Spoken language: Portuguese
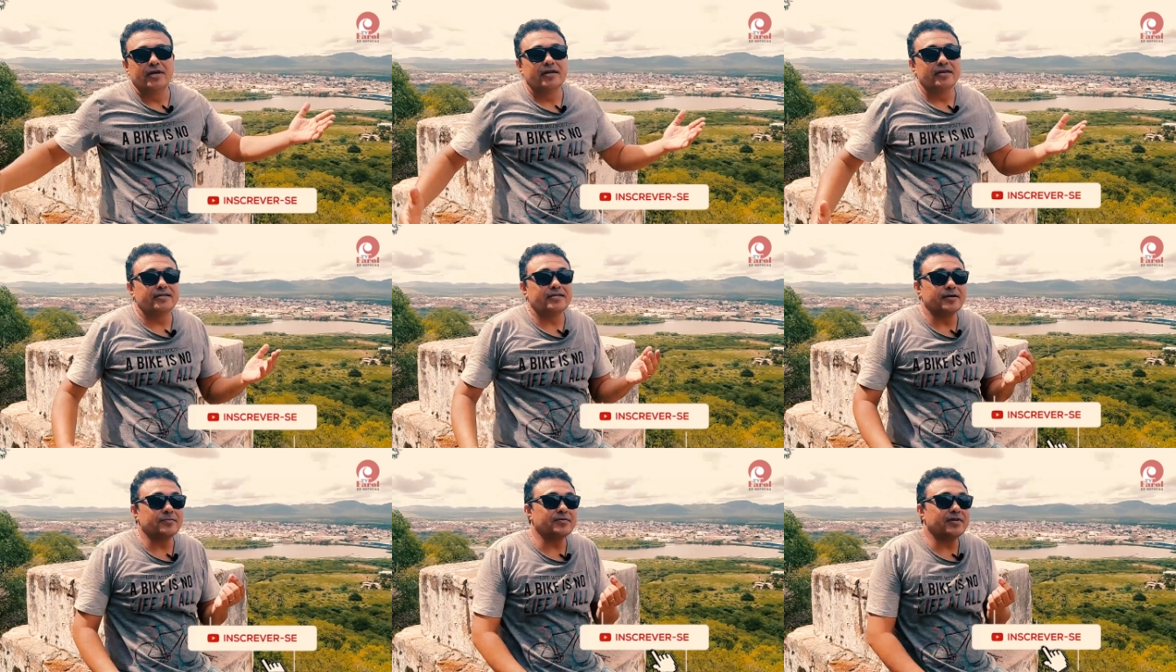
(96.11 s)

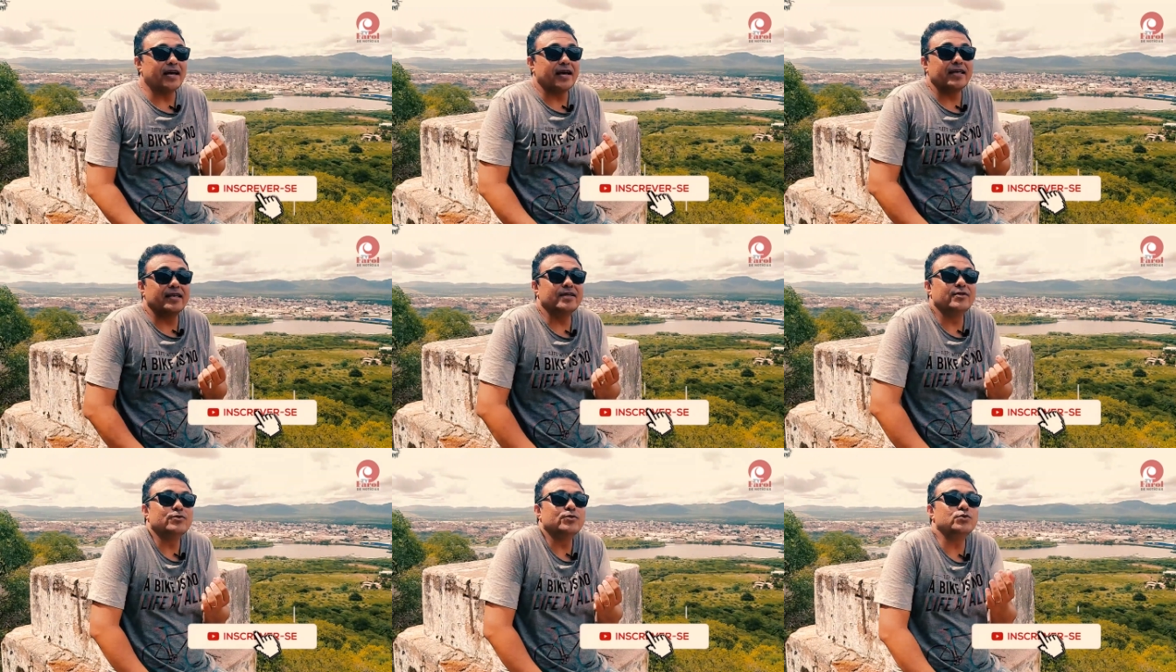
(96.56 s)
Estamos
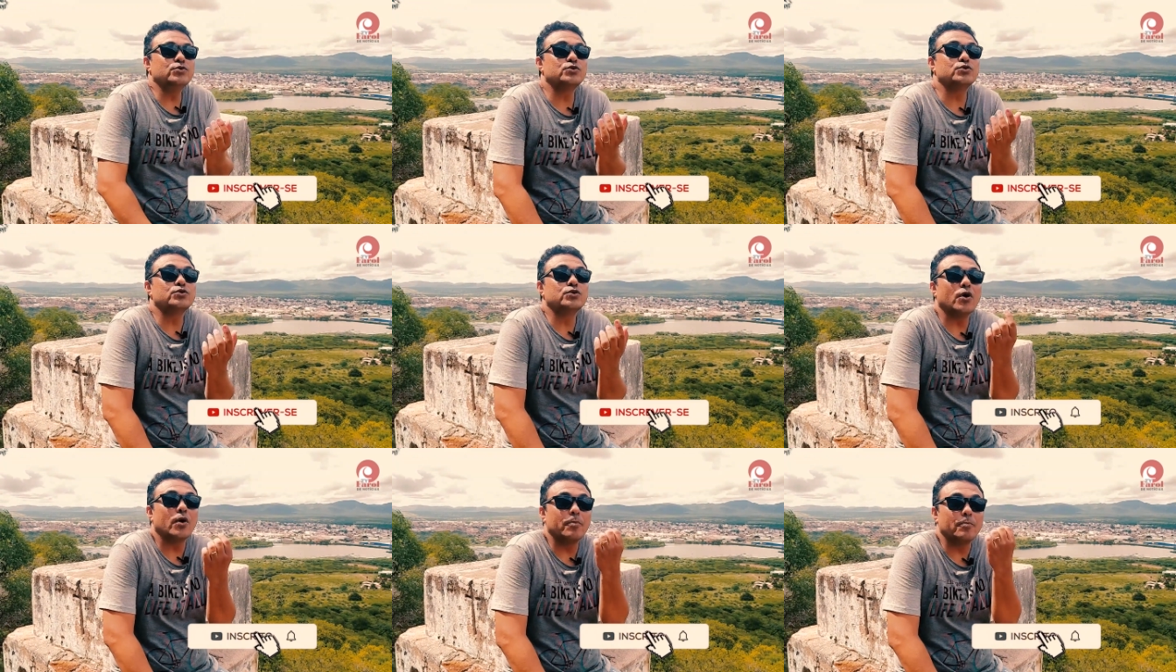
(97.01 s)
aqui no
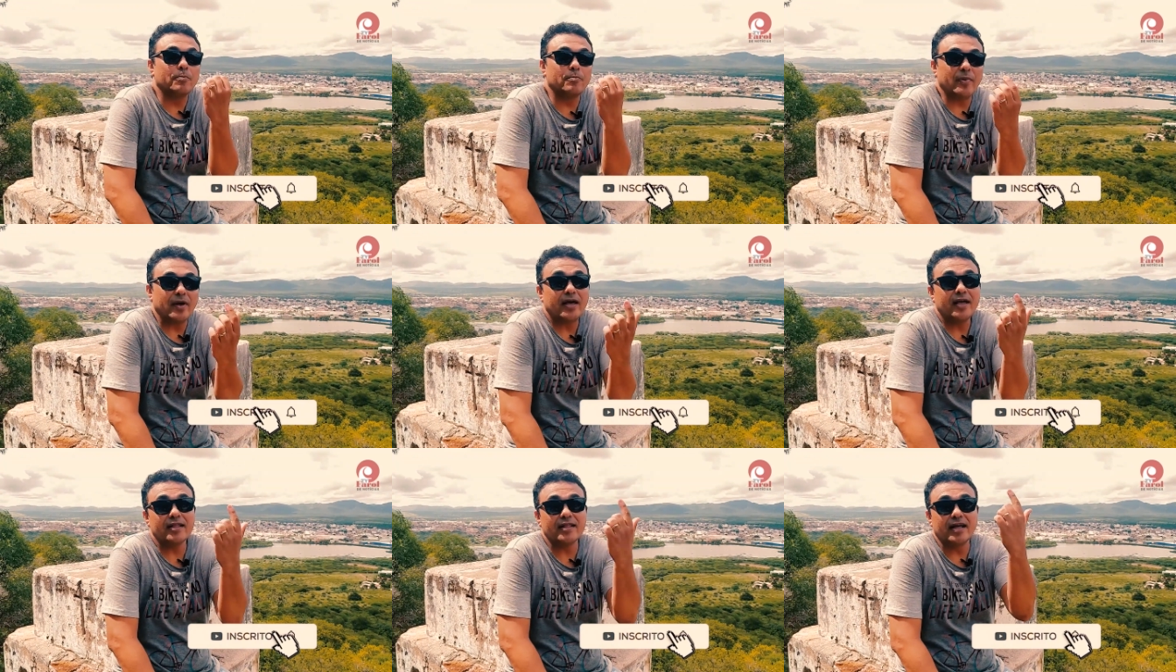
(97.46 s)

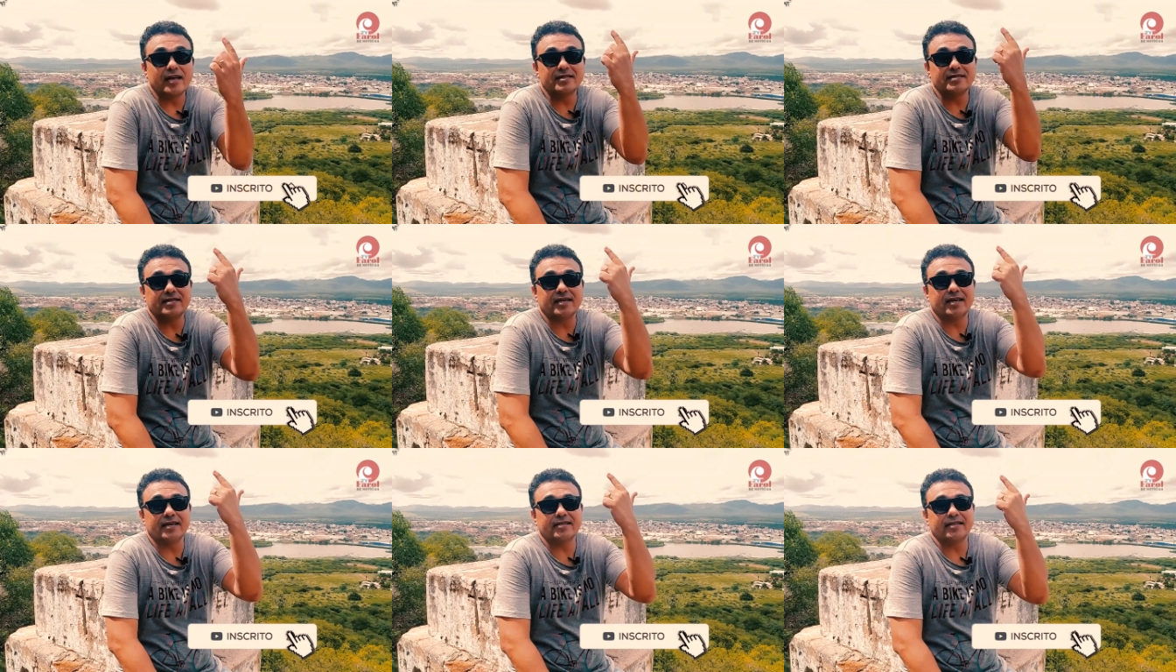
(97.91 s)
sopé da
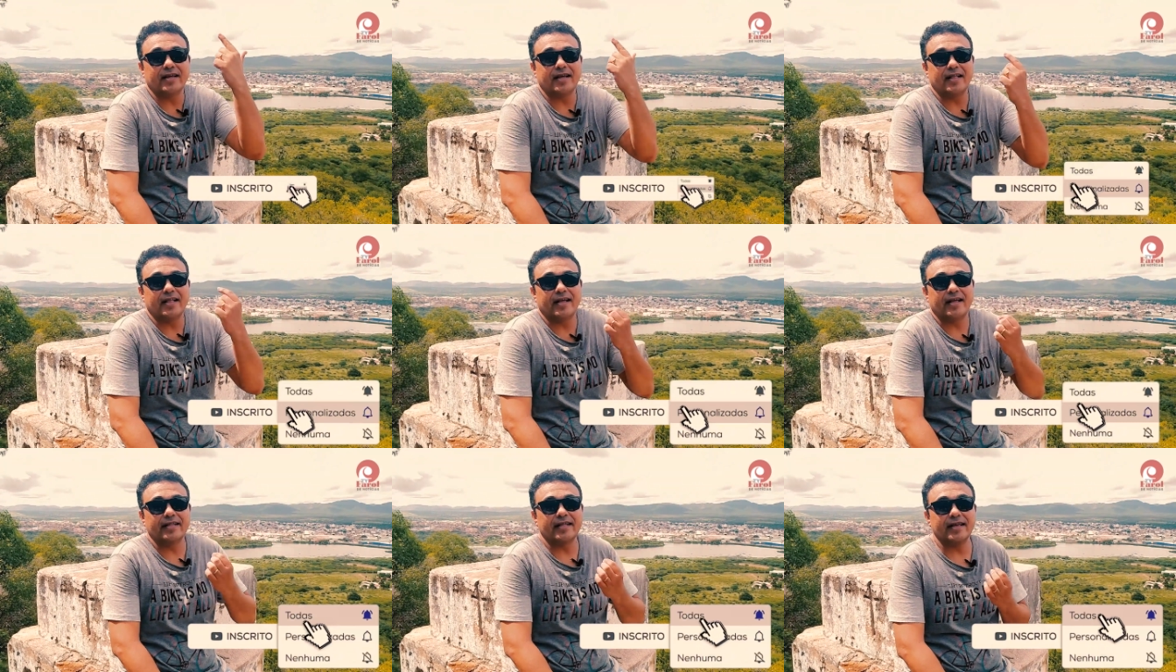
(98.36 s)
Serra
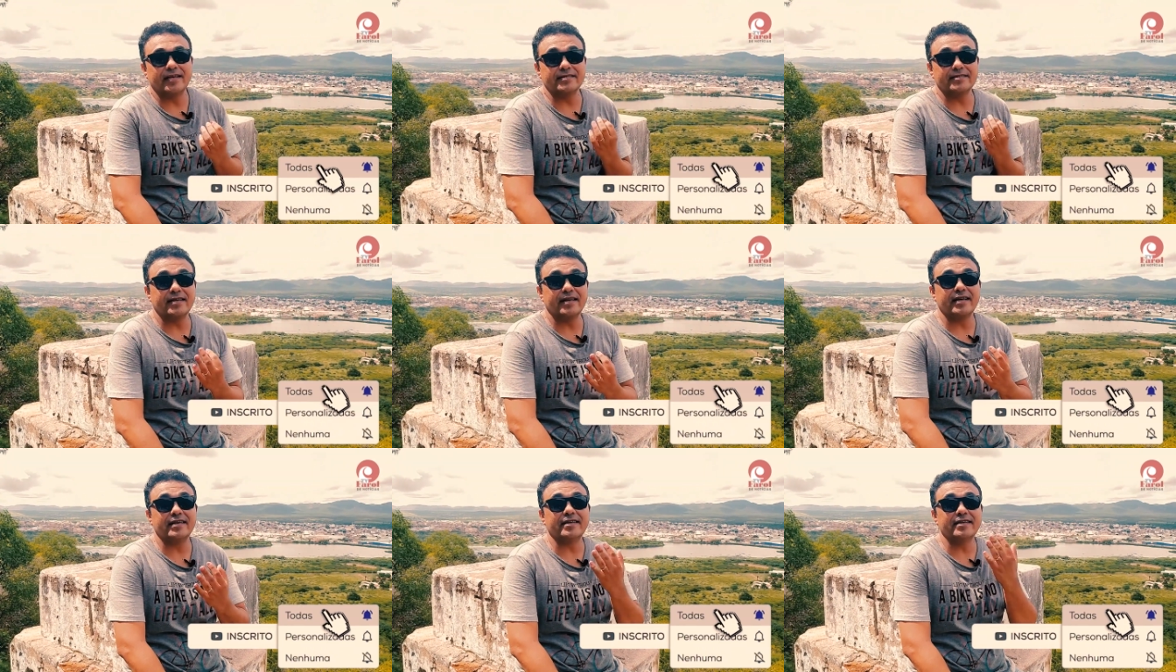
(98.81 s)
Talhada, a
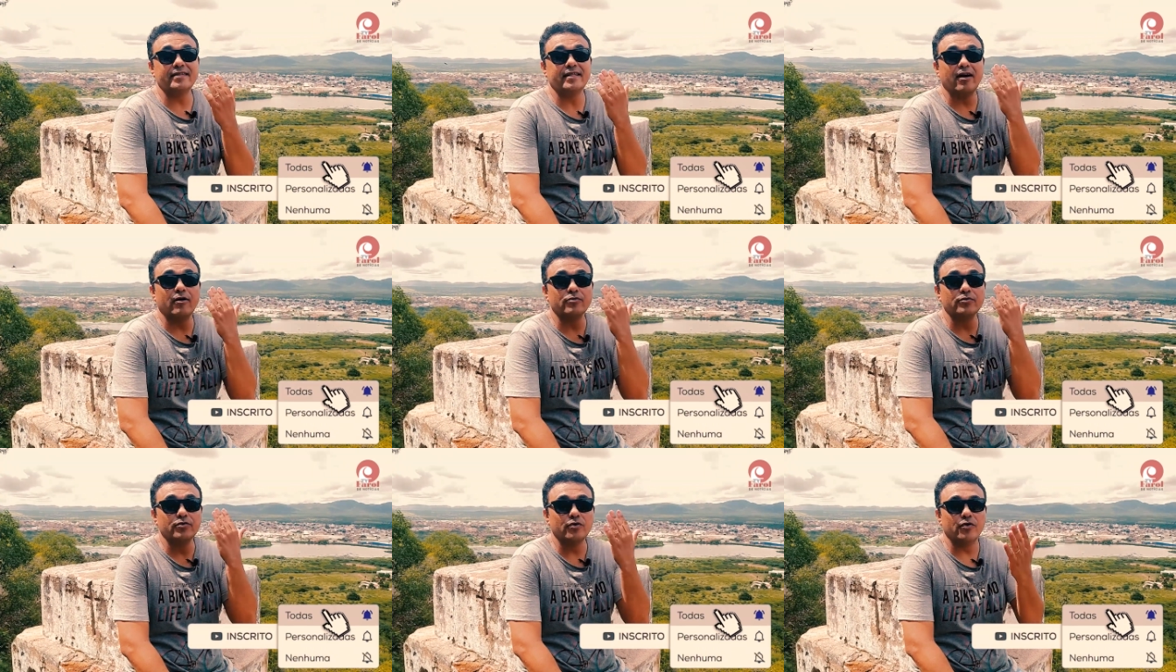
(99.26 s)
serra que
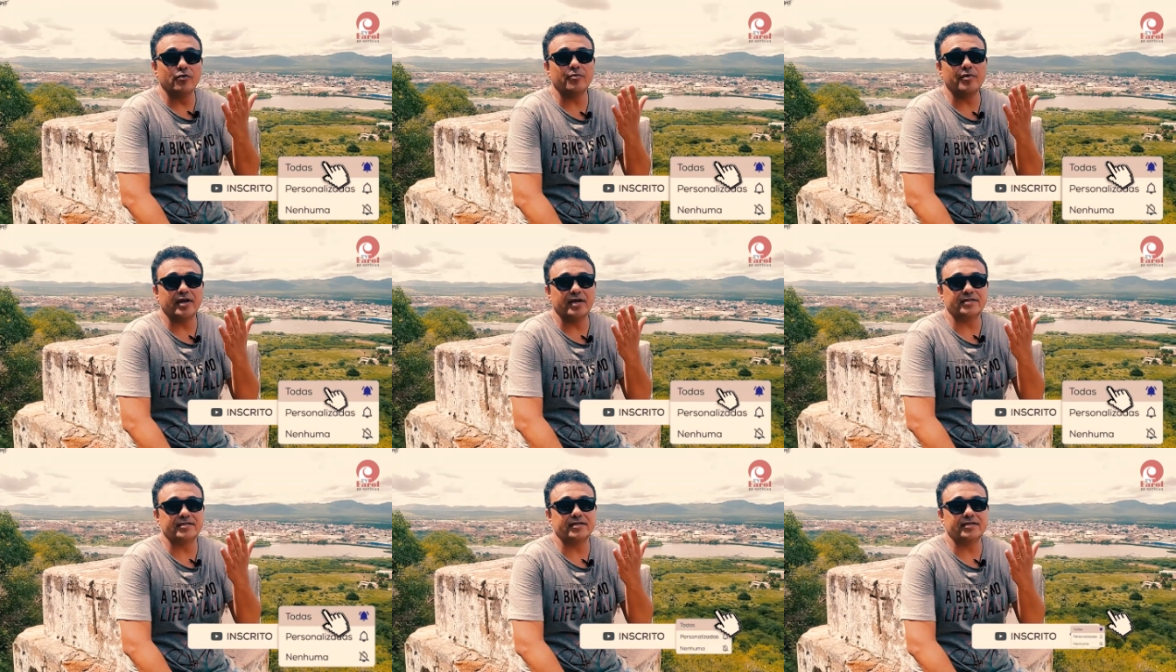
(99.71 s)
dá o nome
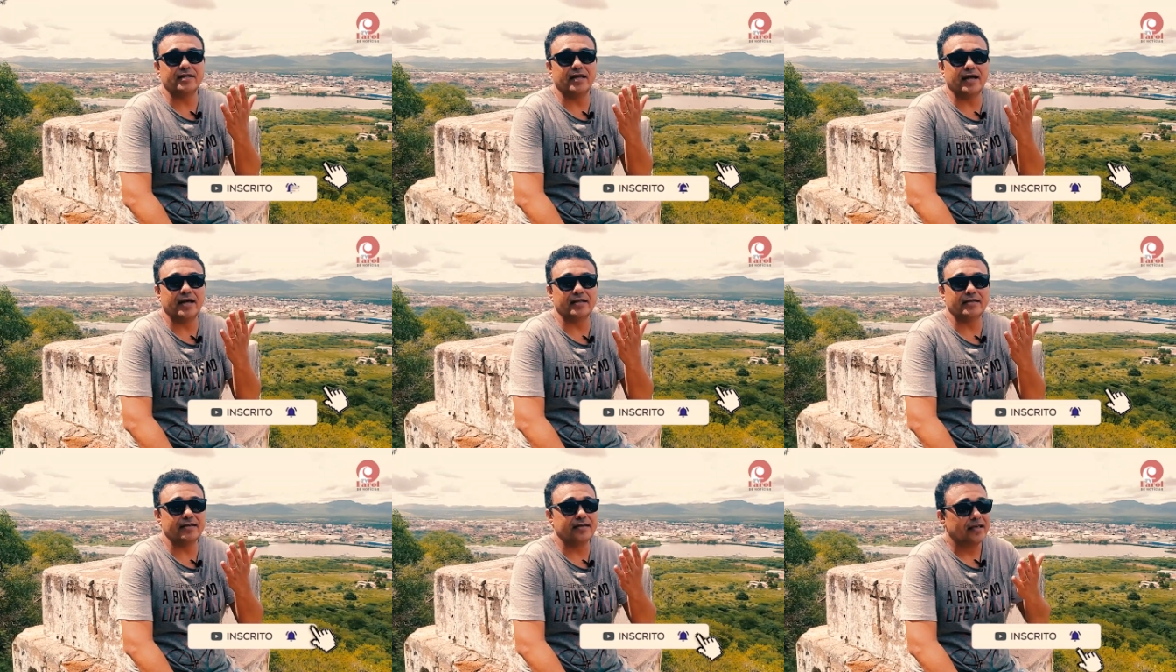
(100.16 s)
à
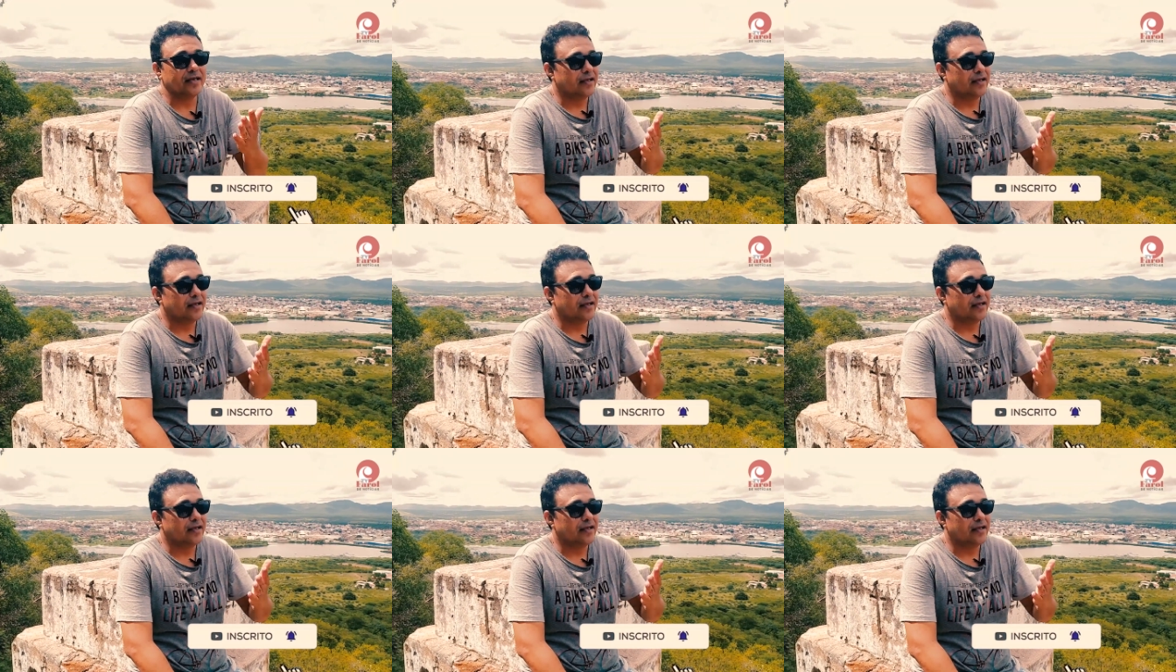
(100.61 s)
cidade,